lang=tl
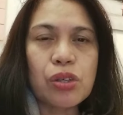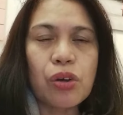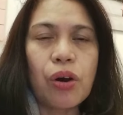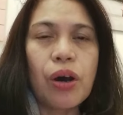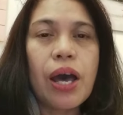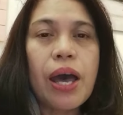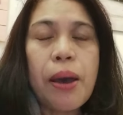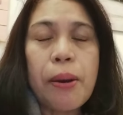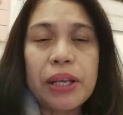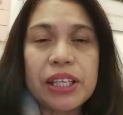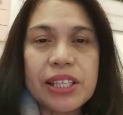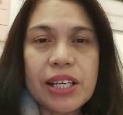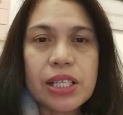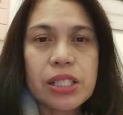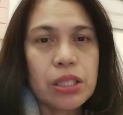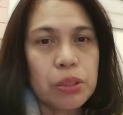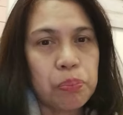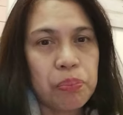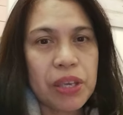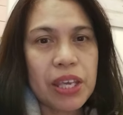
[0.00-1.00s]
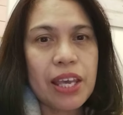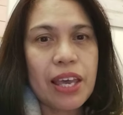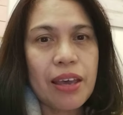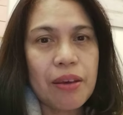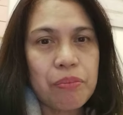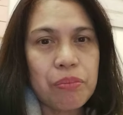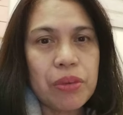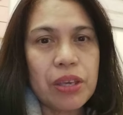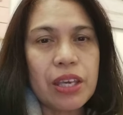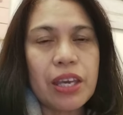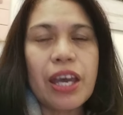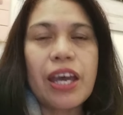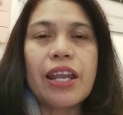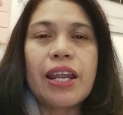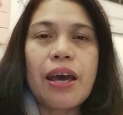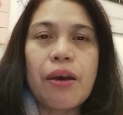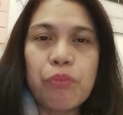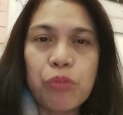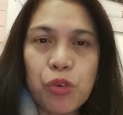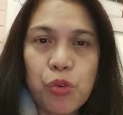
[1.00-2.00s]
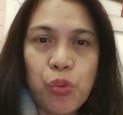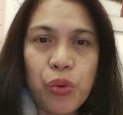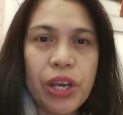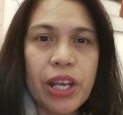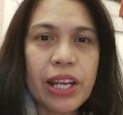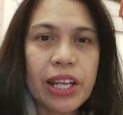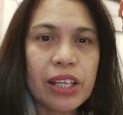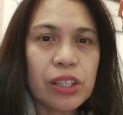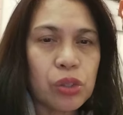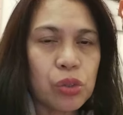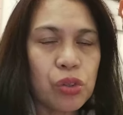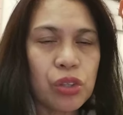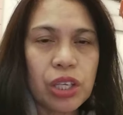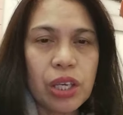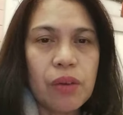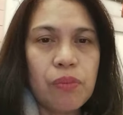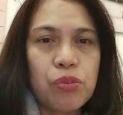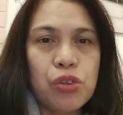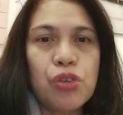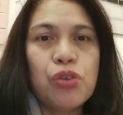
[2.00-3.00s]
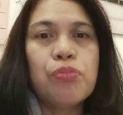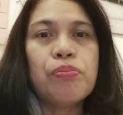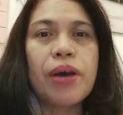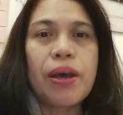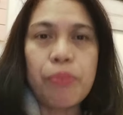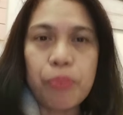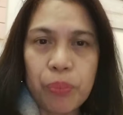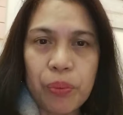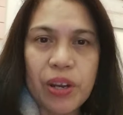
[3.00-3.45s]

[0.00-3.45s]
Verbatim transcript: So, just PM me and I'm willing to give you my